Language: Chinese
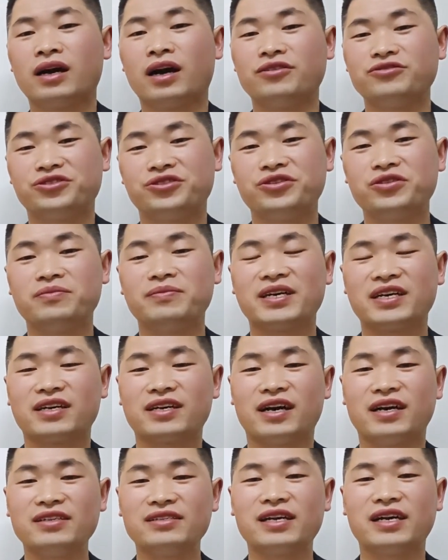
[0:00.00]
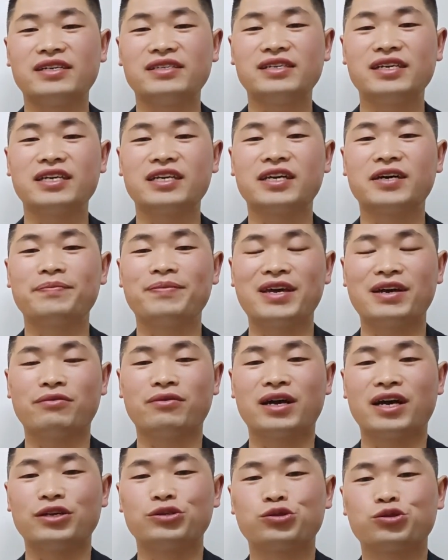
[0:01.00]
好，棋友们，刚才这一个变
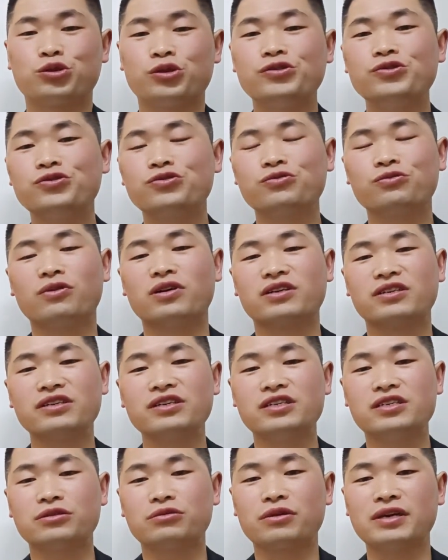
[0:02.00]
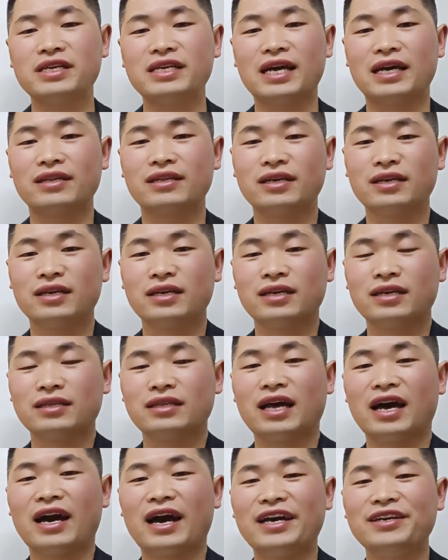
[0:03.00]
化纯属我个人推演。
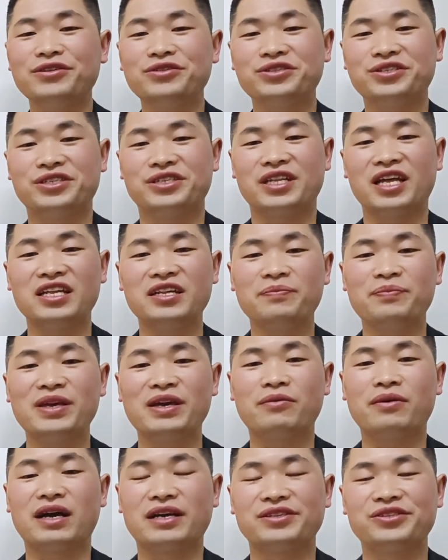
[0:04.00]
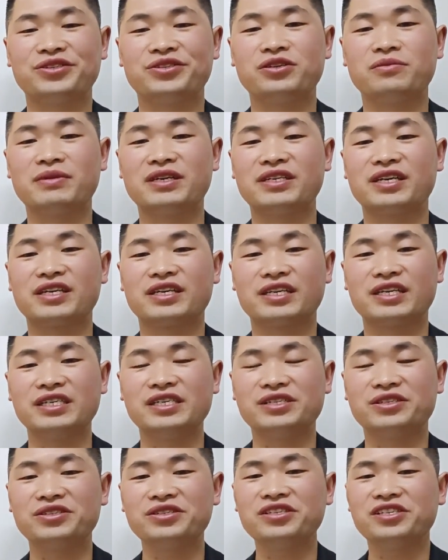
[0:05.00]
那还有其他的变化，棋友们也可
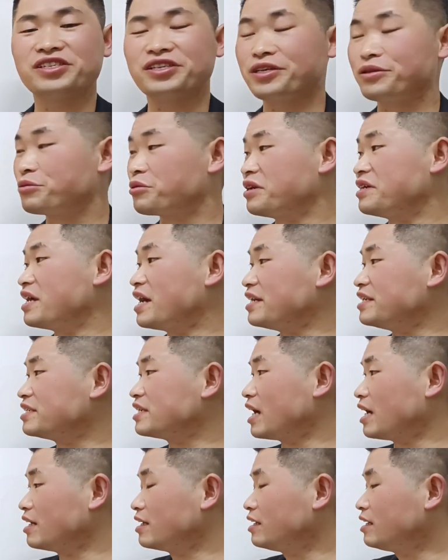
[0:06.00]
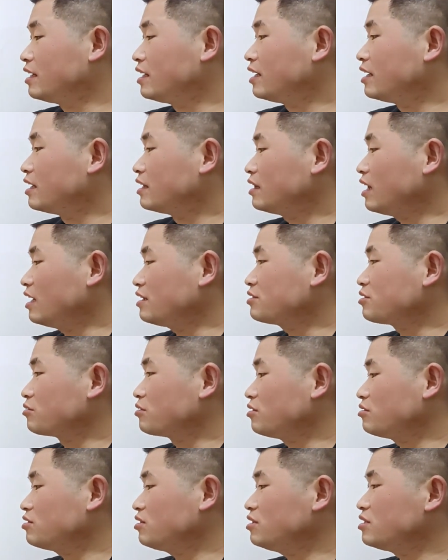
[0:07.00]
以自行推演一下。那走
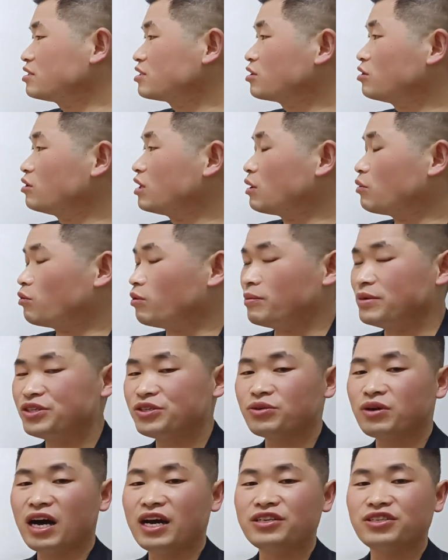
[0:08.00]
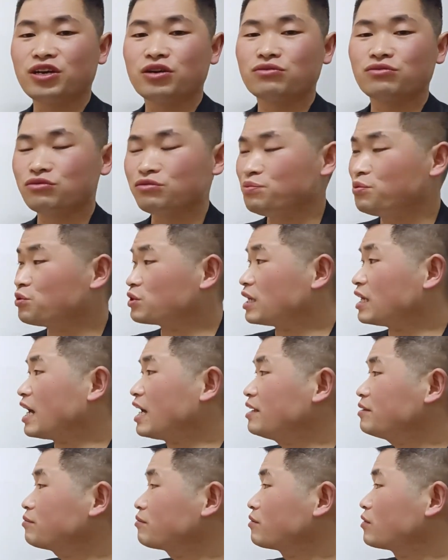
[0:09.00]
到这里之后呢，我们就按照古谱的
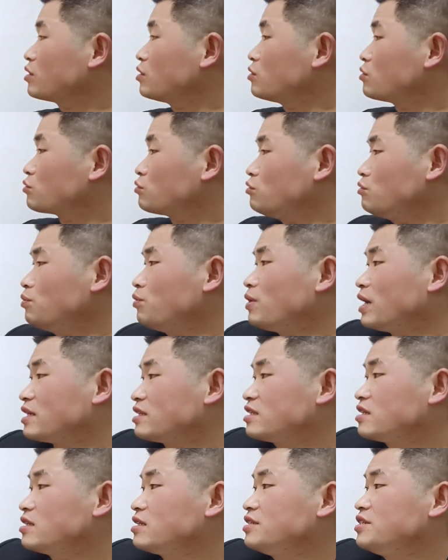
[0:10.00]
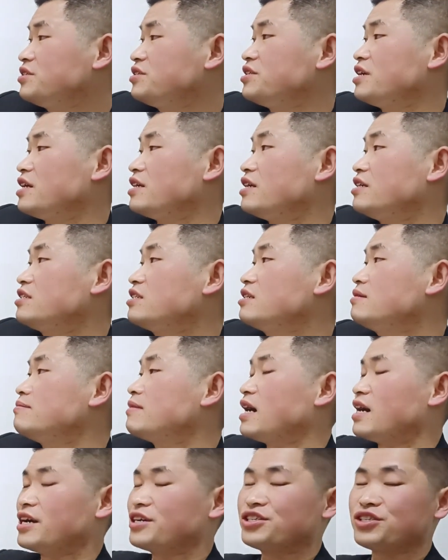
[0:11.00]
来。古谱啊，这个显然这个
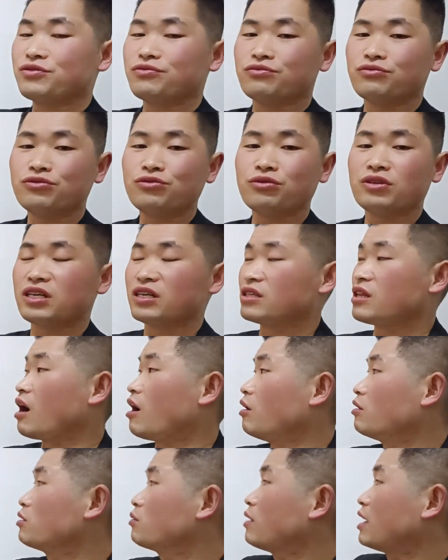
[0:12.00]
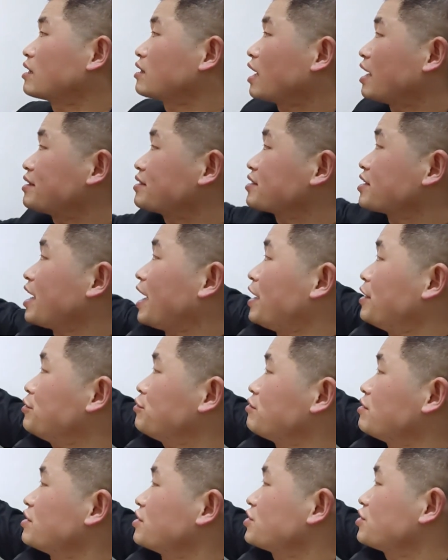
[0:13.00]
马呀是无处可逃的话，它采
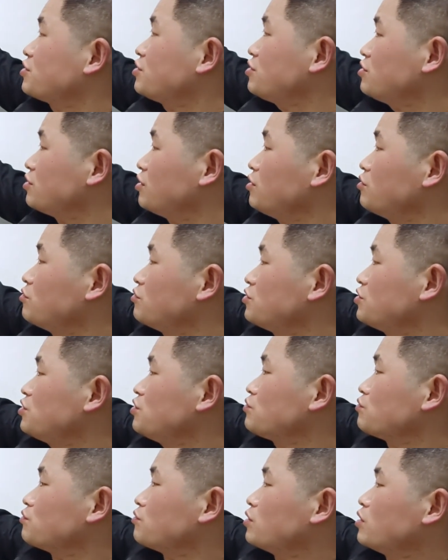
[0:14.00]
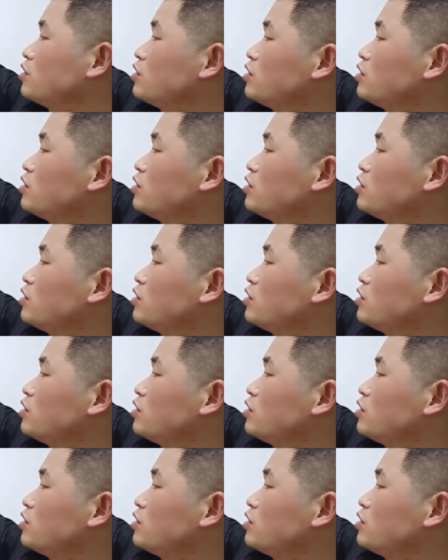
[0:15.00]
取的是六进五，